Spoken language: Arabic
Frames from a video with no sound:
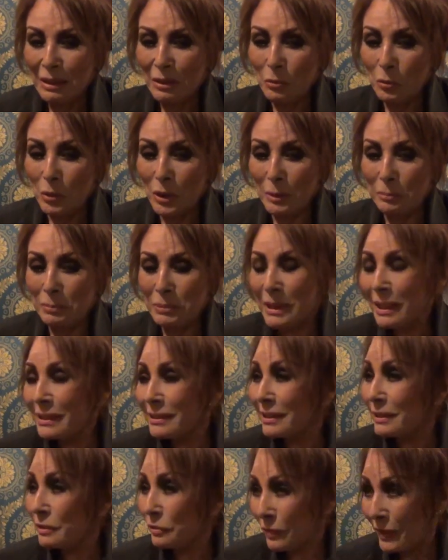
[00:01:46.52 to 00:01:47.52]

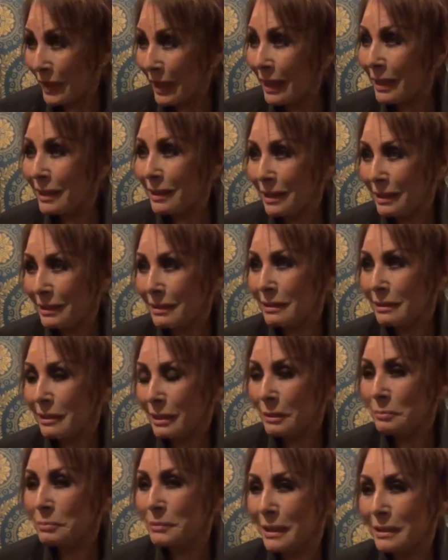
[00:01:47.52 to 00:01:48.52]
وابتدت فعلا
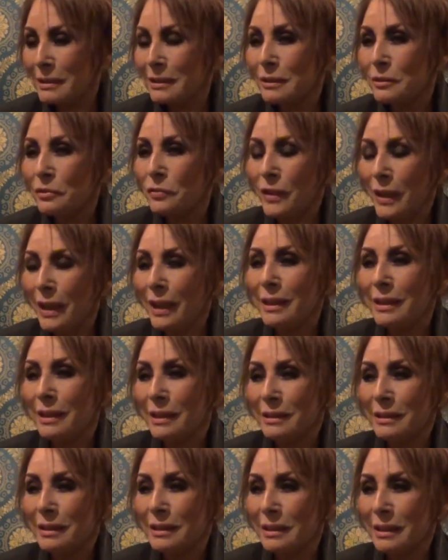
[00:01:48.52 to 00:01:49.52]
ابتدت
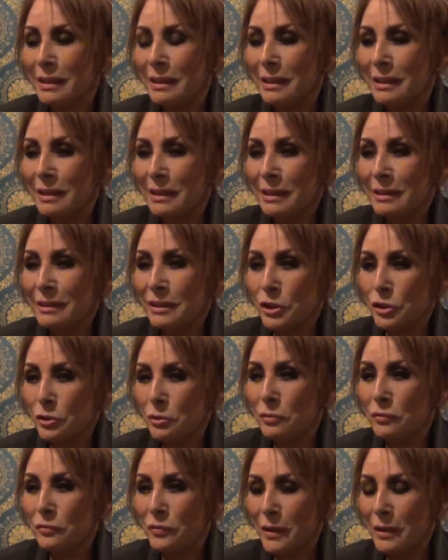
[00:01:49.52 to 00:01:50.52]
فعلا آه،
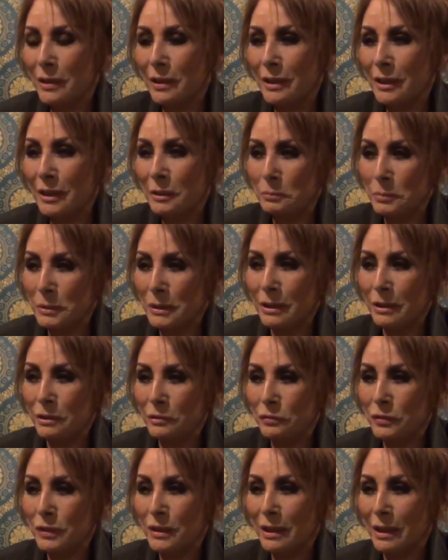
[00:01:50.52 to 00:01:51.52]
نشوف فرق كبير
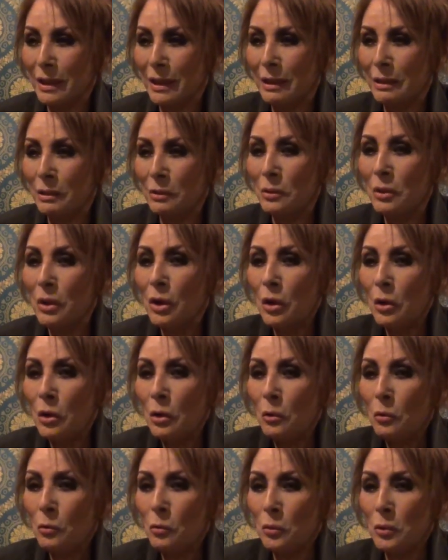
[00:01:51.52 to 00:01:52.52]
فيها
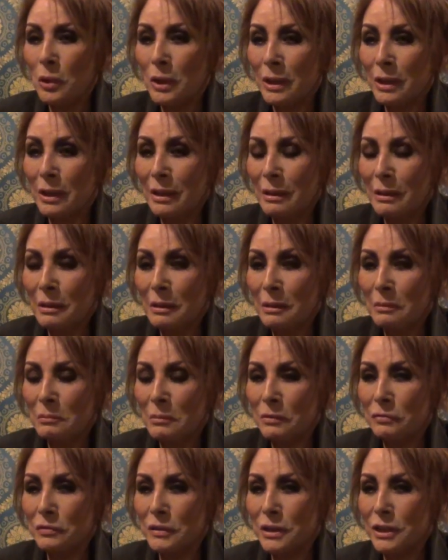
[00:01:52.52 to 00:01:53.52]

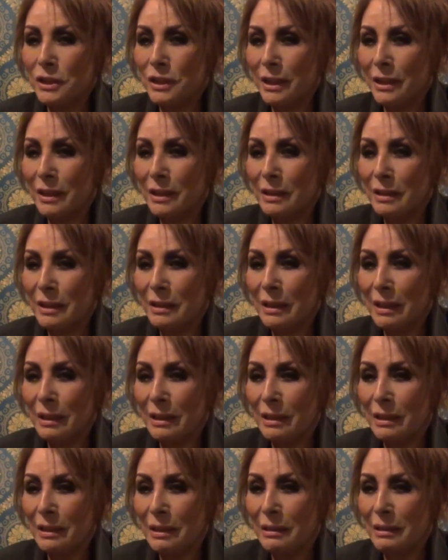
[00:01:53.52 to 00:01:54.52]
وما في شك ان
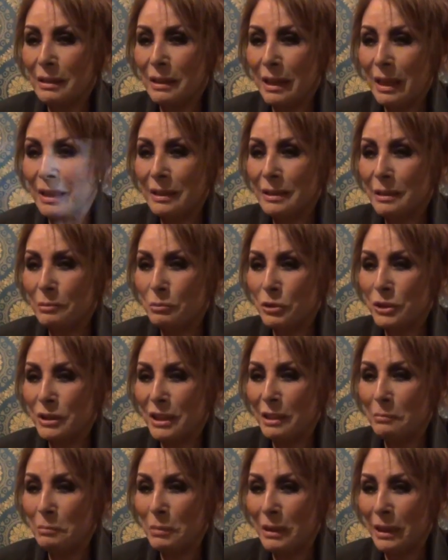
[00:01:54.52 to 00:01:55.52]
آه، يعني
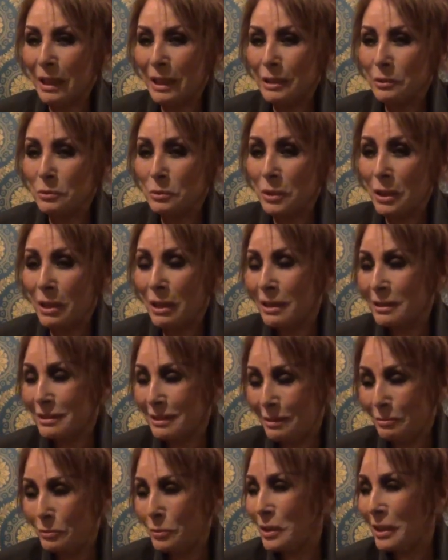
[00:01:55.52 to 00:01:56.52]
المستقبل حيكون
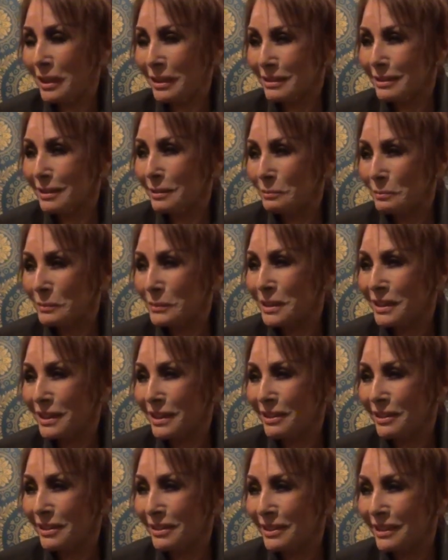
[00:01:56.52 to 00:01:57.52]
اعظم واعظم ان
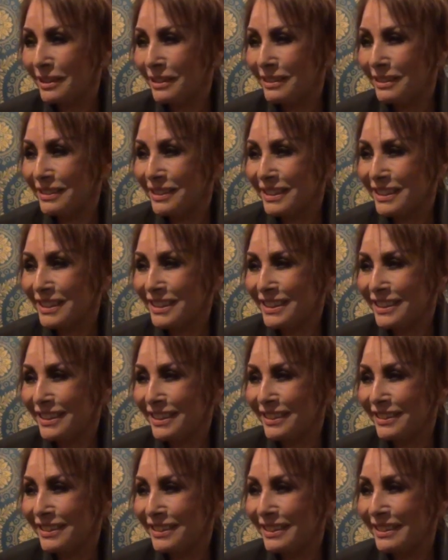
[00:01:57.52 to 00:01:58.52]
شاء الله ان
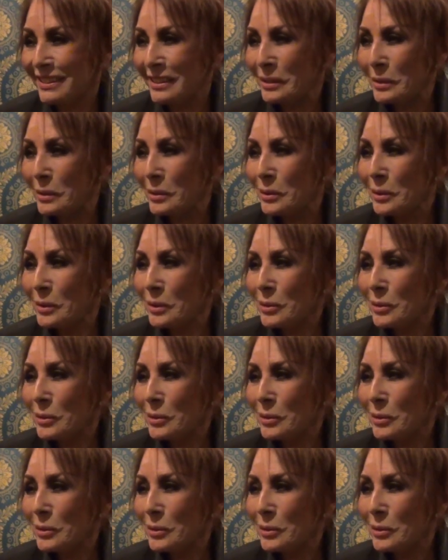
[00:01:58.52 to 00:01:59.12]
شاء الله ان